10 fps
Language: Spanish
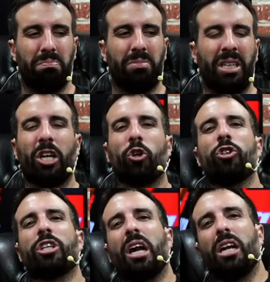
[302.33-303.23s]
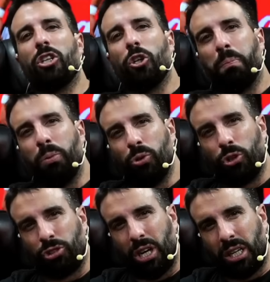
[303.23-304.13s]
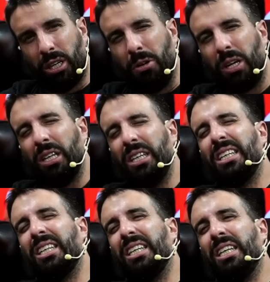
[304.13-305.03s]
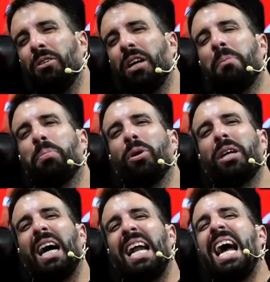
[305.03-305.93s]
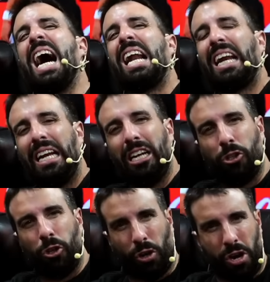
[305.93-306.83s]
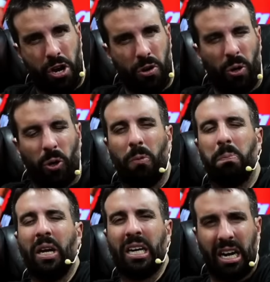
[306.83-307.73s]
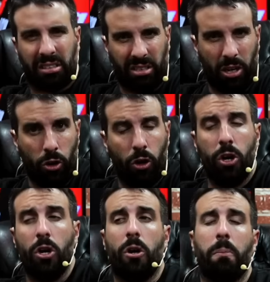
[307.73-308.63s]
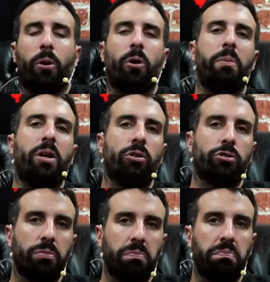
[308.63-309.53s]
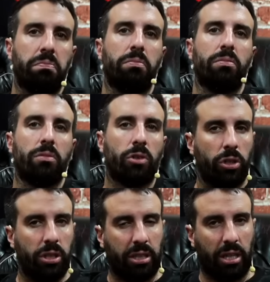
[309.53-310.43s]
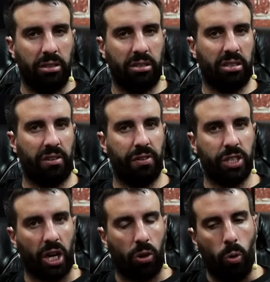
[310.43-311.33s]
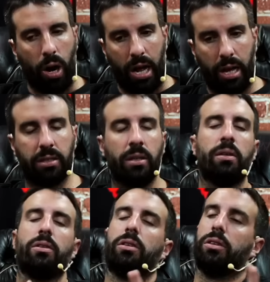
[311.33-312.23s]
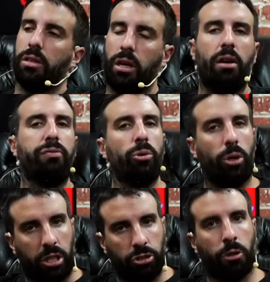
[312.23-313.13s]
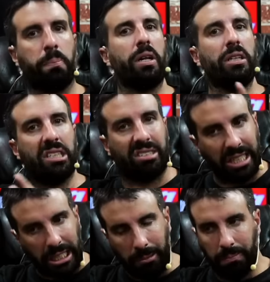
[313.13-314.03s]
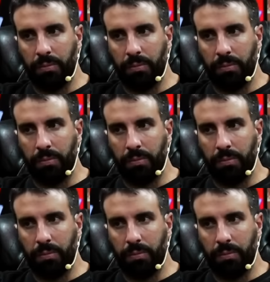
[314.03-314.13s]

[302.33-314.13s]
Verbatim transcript: descontarle estos puntos a River y van a poder ganarle el torneo o complicárselo. Por lo menos con estas 16 fechas jugadas. El fútbol te sorprende, sí.